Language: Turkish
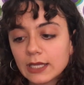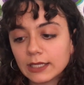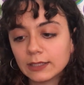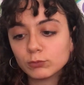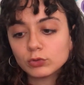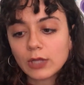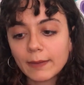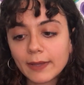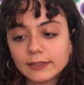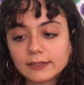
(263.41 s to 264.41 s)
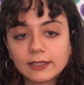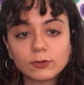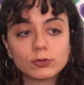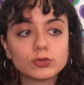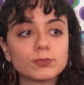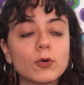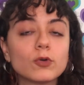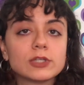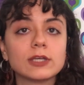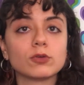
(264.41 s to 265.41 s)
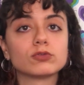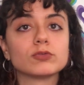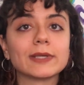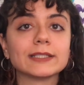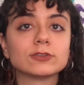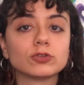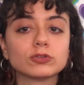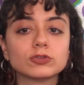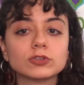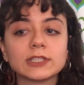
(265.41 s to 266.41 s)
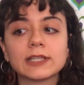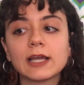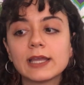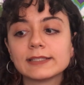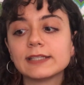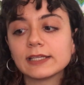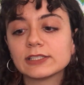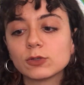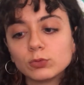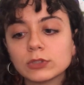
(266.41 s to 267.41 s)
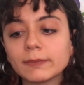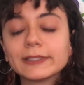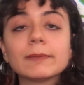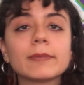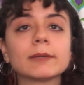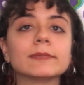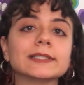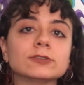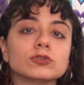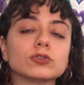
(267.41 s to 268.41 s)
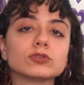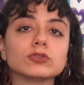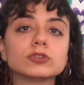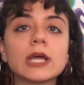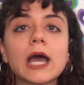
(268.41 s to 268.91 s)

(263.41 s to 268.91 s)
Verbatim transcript: E, bunu hemen direkt koşup hocaya götürmek istiyorsunuz ya da direkt işte uygulamadan bakmak istiyorsunuz.